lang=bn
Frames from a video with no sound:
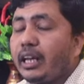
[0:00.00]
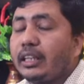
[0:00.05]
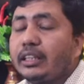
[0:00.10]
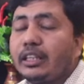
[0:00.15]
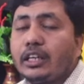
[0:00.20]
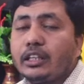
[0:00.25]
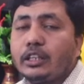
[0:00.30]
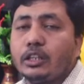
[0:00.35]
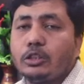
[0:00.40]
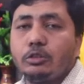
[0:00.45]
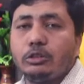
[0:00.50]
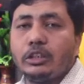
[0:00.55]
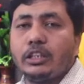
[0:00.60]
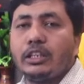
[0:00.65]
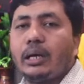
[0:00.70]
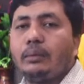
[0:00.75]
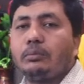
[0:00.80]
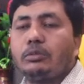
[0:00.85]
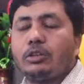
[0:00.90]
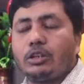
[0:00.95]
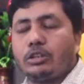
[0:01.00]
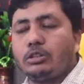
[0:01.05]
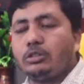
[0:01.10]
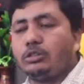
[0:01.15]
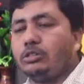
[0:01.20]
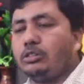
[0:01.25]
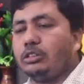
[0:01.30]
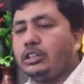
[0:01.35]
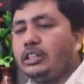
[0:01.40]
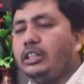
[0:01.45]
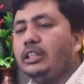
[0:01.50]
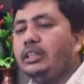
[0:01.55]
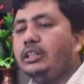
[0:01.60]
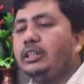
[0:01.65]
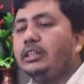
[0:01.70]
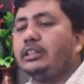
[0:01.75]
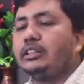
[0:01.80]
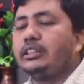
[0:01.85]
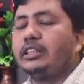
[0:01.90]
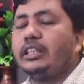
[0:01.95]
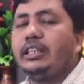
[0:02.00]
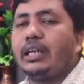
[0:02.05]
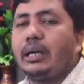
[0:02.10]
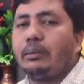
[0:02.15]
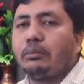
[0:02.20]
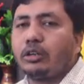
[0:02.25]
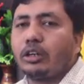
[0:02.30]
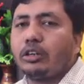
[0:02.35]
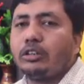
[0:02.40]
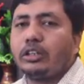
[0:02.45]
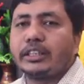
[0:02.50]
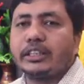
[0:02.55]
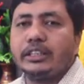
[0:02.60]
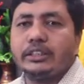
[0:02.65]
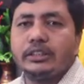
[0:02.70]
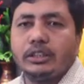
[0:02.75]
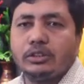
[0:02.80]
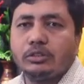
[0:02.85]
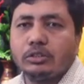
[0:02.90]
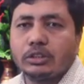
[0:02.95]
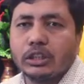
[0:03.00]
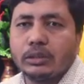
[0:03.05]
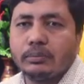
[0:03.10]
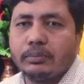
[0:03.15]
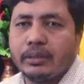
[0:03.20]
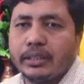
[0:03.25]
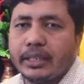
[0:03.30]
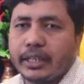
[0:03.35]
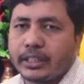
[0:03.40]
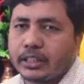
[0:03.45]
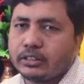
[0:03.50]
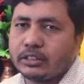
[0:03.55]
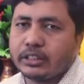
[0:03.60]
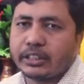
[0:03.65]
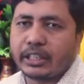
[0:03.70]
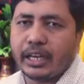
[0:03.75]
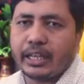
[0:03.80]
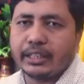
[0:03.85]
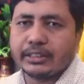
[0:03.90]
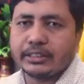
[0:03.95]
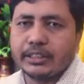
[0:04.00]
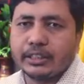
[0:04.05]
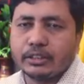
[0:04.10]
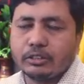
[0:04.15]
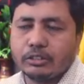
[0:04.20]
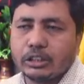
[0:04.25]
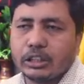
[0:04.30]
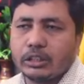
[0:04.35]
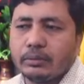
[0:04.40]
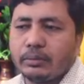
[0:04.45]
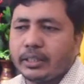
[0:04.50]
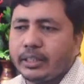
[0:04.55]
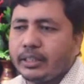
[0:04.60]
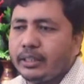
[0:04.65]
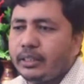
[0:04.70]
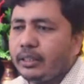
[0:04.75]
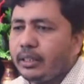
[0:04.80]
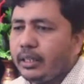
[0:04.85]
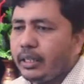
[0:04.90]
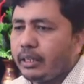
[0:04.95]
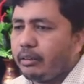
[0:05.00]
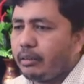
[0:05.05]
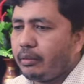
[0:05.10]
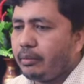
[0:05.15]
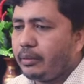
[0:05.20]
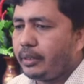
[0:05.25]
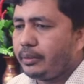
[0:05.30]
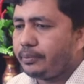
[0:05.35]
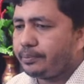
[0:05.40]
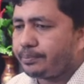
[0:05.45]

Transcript: আলাদা আলাদা দুইটা নামকরণ করি সেই নামকরণটা কি কি করতে পারি একটা হচ্ছে ক্লাস দিয়ে করতে পারি এভাবে